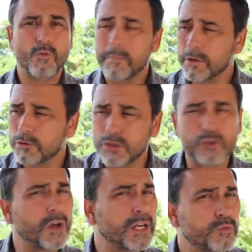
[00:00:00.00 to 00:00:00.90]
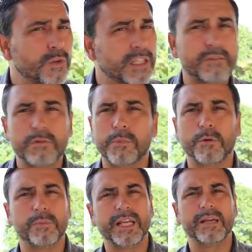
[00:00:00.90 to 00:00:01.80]
O amigo diz, olha, nunca teve
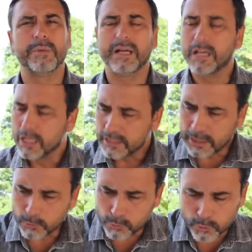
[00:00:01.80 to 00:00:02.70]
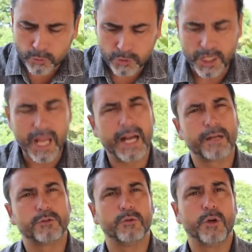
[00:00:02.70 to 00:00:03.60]
problema, deu tudo
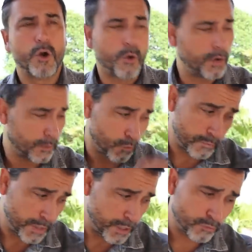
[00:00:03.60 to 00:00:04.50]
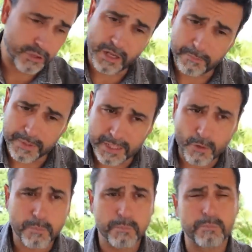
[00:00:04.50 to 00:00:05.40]
certo. Olha, comigo sempre
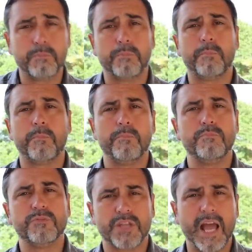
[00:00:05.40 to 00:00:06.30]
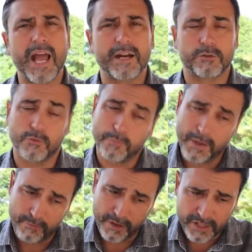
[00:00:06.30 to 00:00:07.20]
deu certo,
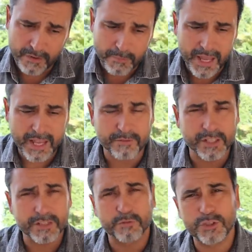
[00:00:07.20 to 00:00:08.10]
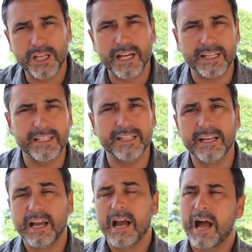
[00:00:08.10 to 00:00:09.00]
mas veja bem, veja você aí.
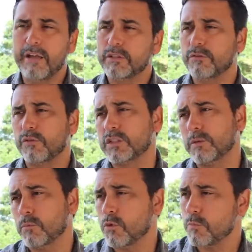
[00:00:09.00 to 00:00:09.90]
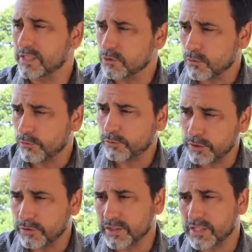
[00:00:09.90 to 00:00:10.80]
Aí você fala assim, bom, mas eu
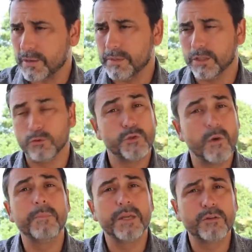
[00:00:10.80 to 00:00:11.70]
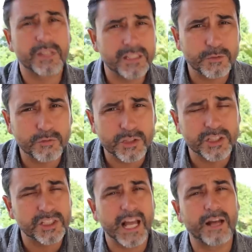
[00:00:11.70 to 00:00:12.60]
confio nesse amigo. E o amigo está sendo
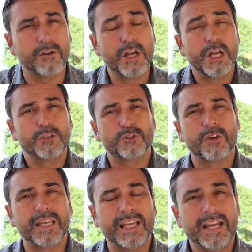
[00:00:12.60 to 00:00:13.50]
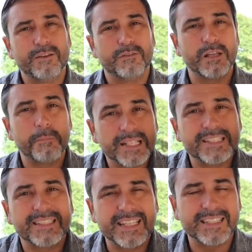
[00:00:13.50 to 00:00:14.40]
sincero. Só que você
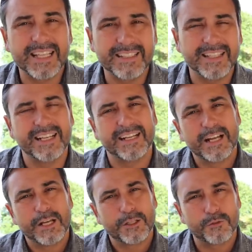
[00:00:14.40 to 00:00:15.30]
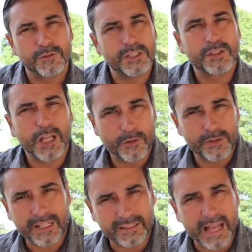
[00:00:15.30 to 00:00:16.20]
precisa entender que os
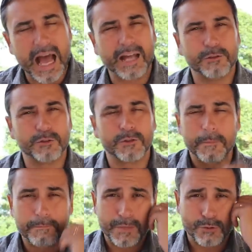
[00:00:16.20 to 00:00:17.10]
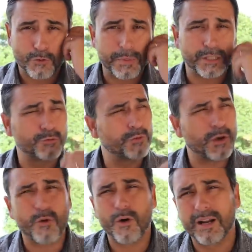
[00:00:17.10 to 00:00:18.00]
estelionatários, sobretudo
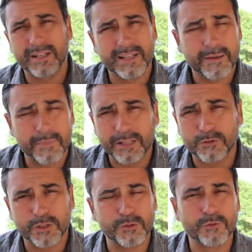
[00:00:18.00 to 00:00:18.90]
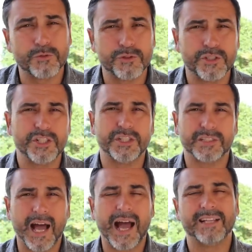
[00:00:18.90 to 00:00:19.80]
agora, né, mais do que nunca os
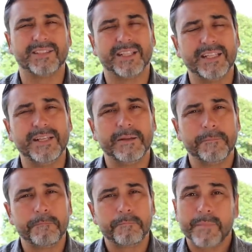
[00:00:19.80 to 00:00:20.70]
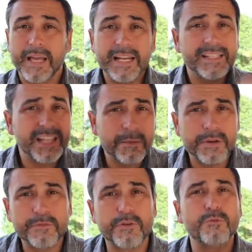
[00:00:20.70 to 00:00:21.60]
digitais aí, eles
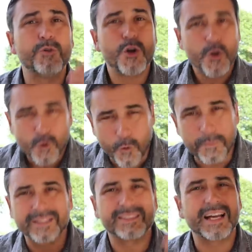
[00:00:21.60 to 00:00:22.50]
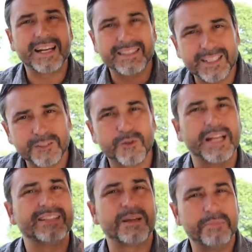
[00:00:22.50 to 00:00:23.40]
sempre vão começar dando
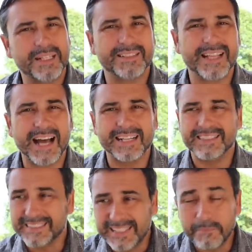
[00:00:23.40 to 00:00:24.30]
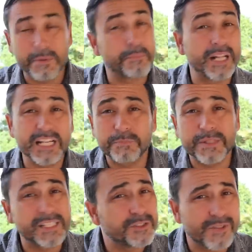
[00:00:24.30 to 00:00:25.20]
rentabilidade, sempre porque eles
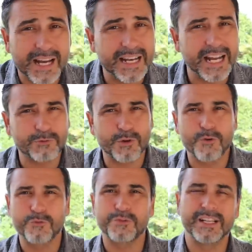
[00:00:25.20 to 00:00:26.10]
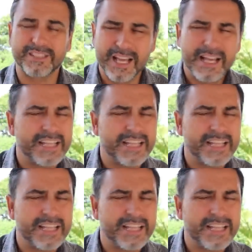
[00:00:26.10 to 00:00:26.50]
precisam ganhar tua confiança.